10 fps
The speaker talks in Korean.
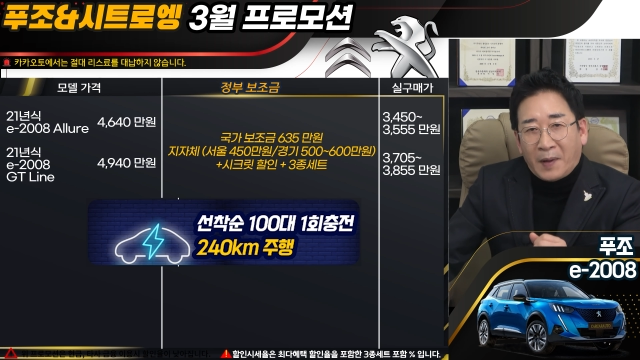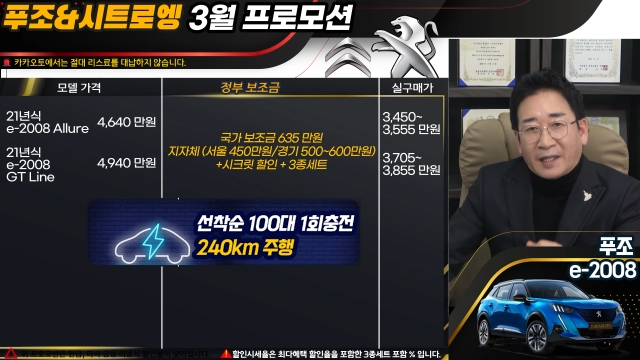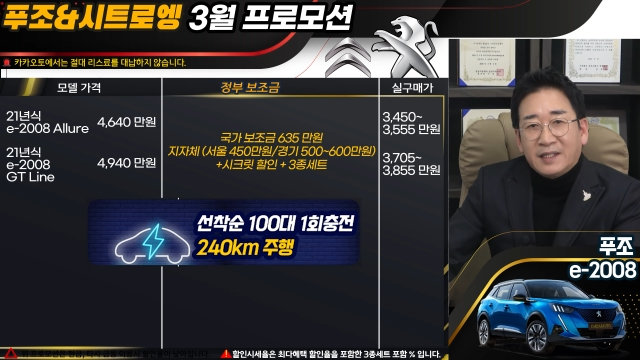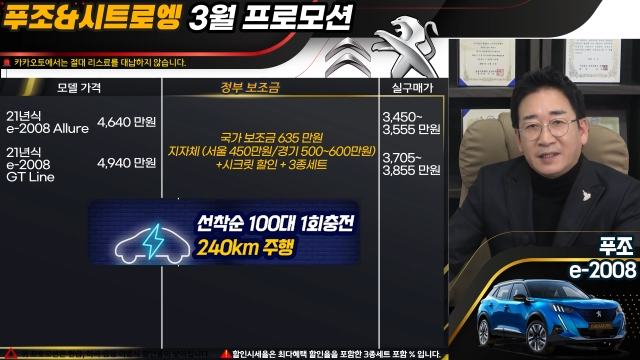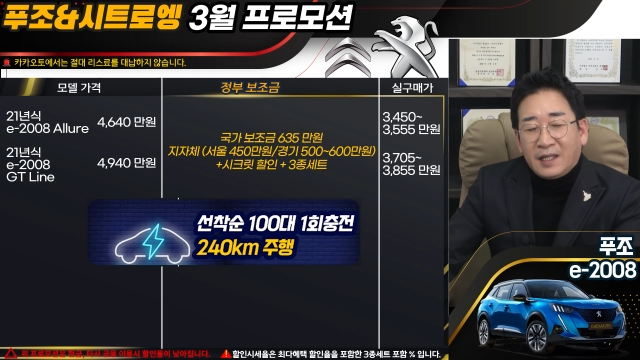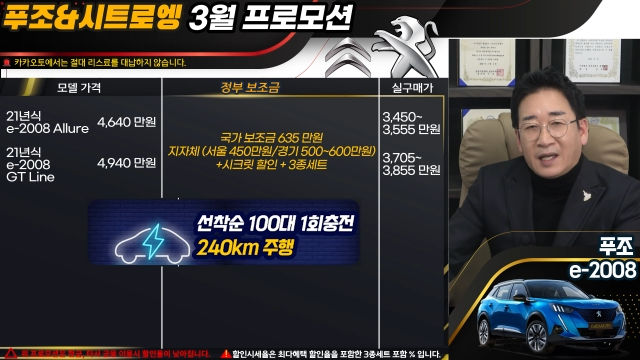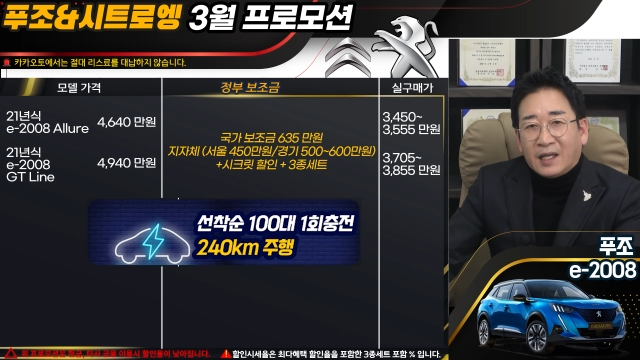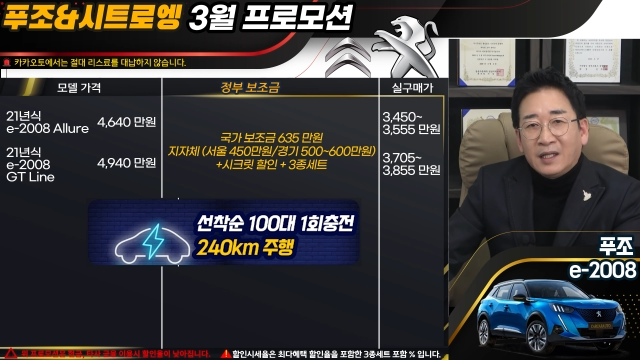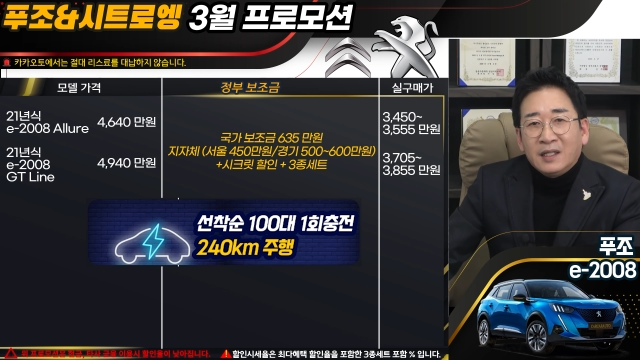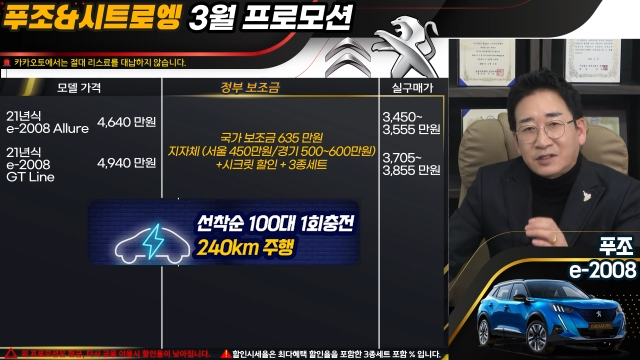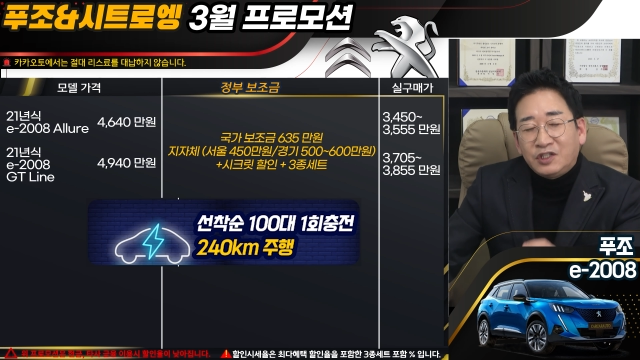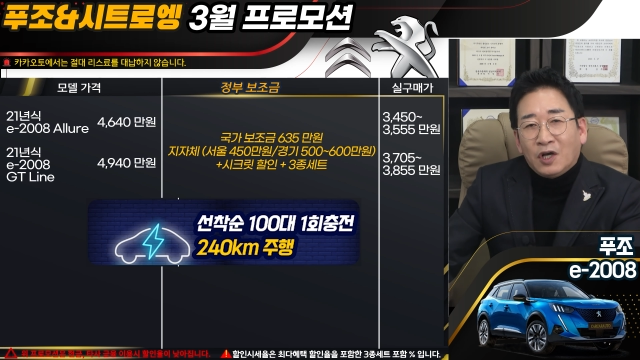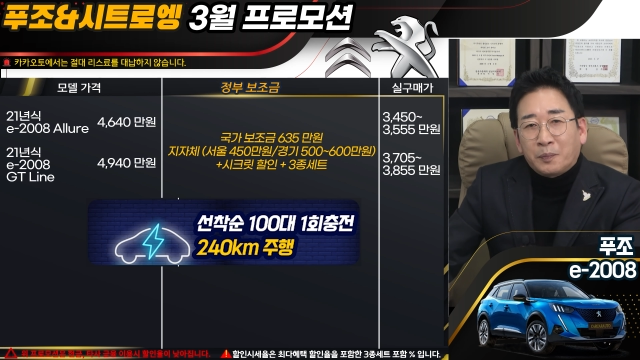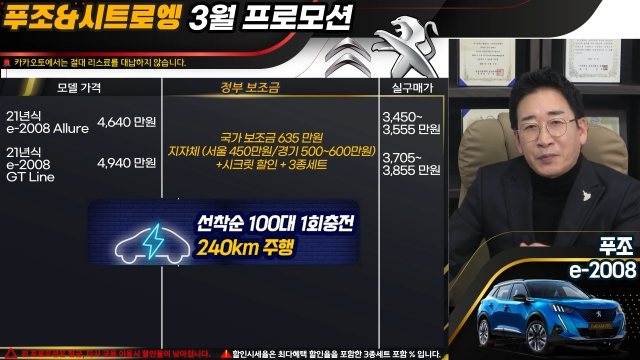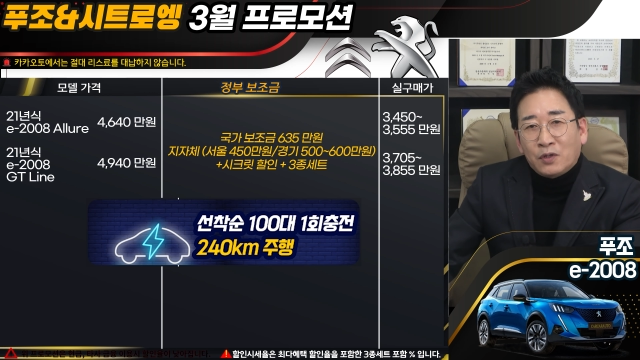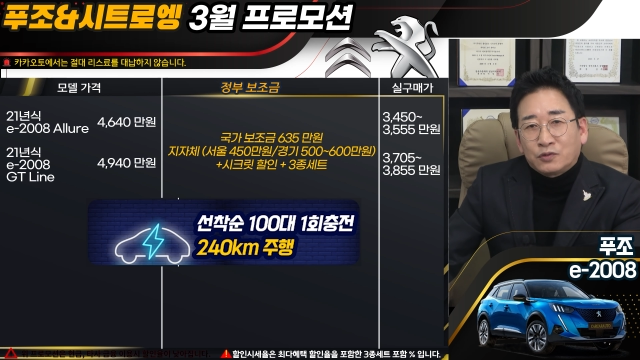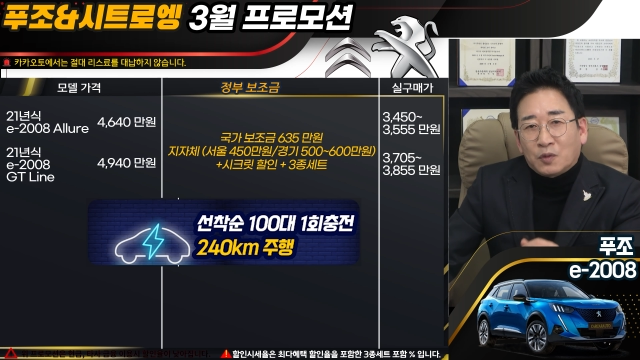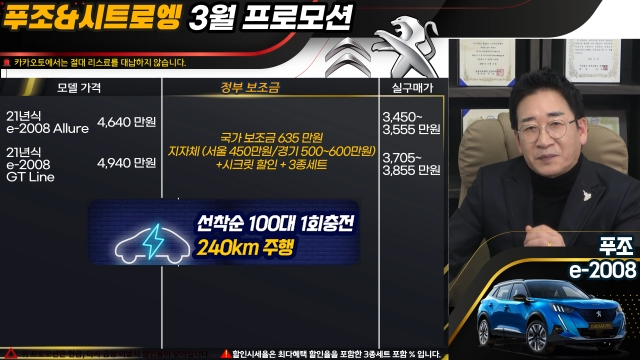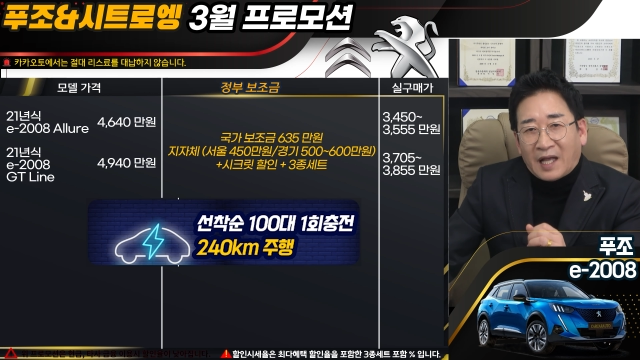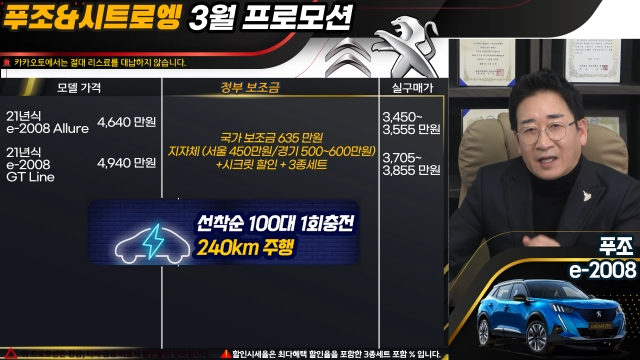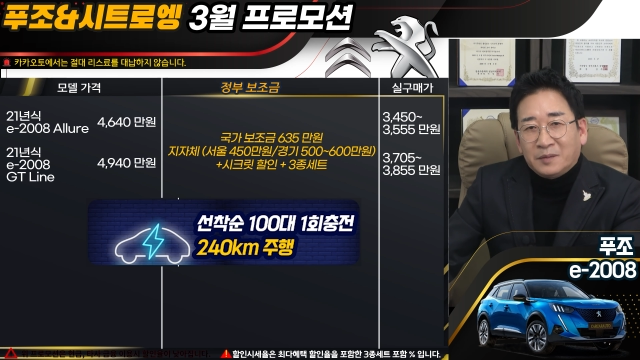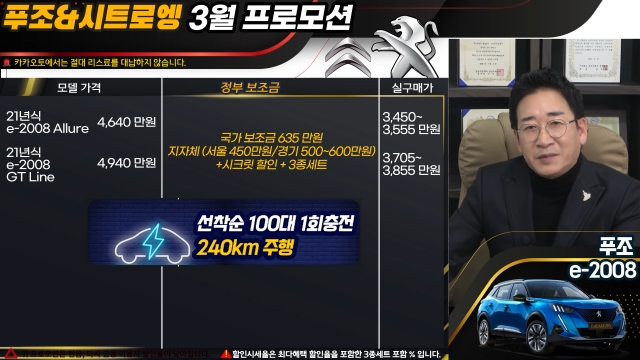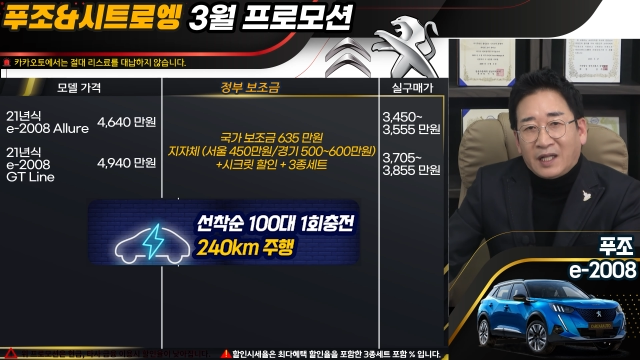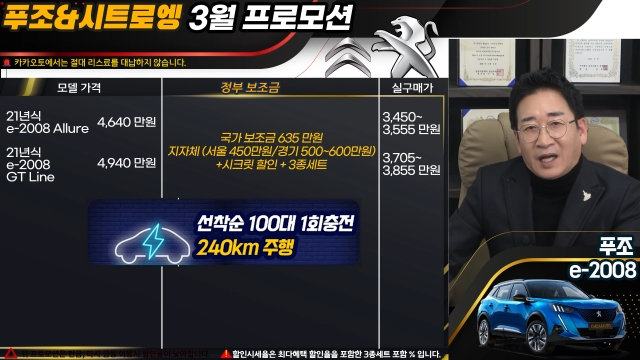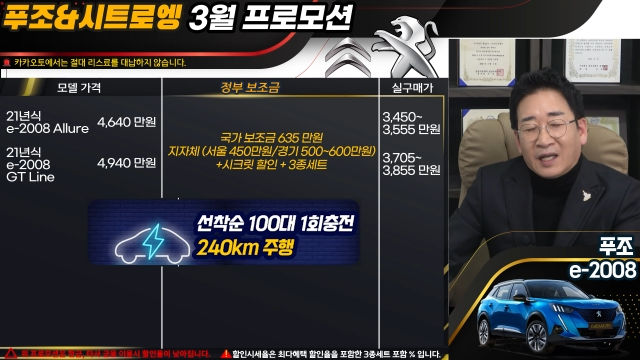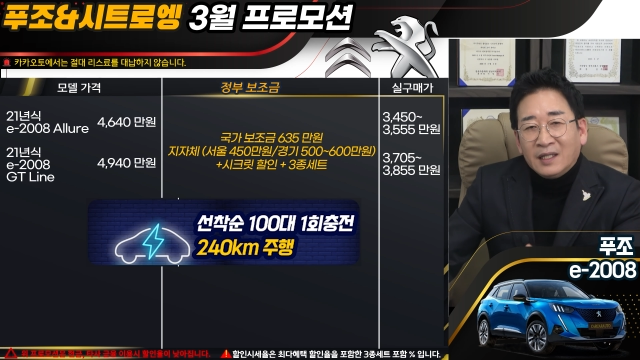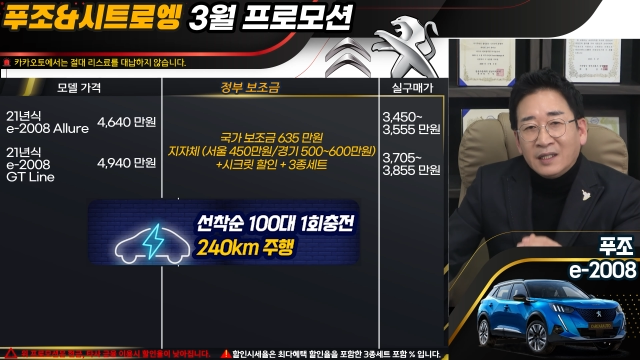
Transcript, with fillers: 받는데 지역별로 좀 다릅니다.